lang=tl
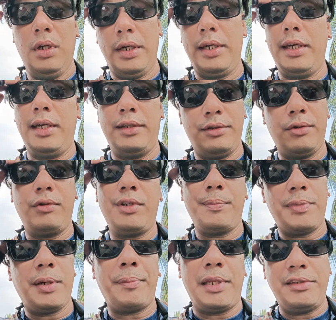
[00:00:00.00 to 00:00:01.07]
ayan so kung
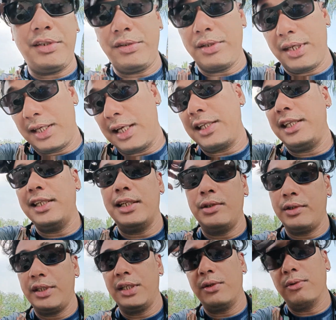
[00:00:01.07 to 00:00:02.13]
napapansin nyo rin kanina
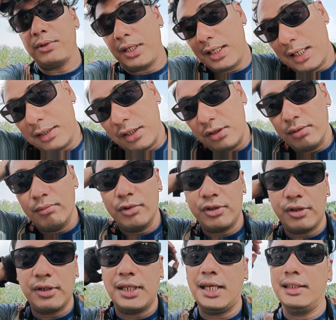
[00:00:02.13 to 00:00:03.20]
nung inikutan natin yung
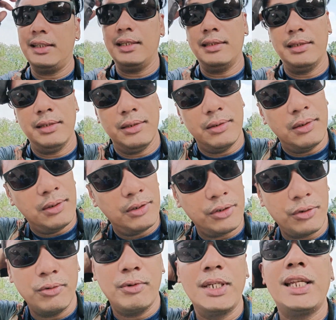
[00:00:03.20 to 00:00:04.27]
motor natin o
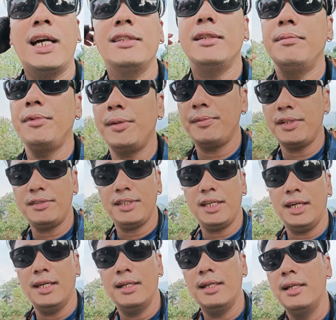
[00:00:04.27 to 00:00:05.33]
itong 150
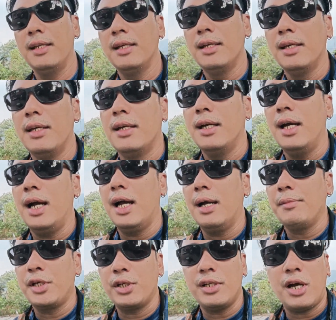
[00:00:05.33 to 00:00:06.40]
CL uh,
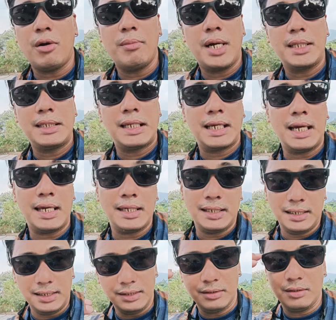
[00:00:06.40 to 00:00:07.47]
meron na akong mga nilagay
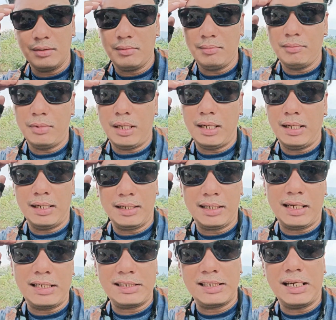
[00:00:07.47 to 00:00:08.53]
no? uh, ah,
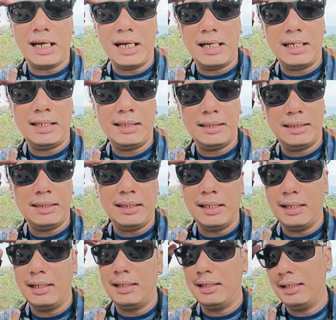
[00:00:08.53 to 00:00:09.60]
crash guard
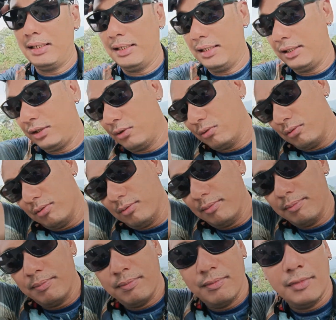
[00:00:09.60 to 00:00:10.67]
uh, yung
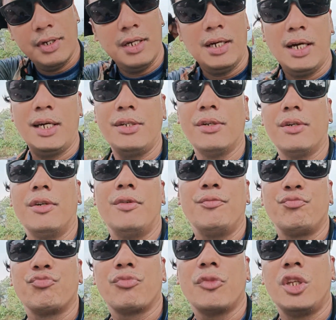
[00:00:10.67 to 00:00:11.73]
ano
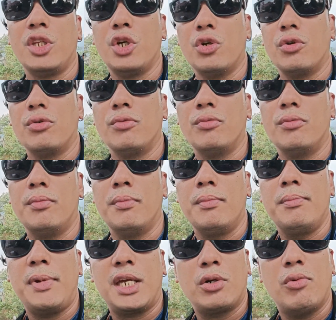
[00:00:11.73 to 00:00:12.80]
yung
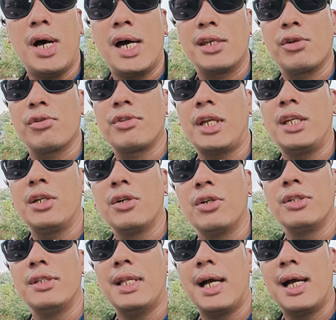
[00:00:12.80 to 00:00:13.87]
mech warrior sa
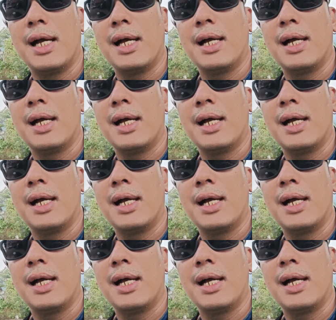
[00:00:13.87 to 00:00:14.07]
likod na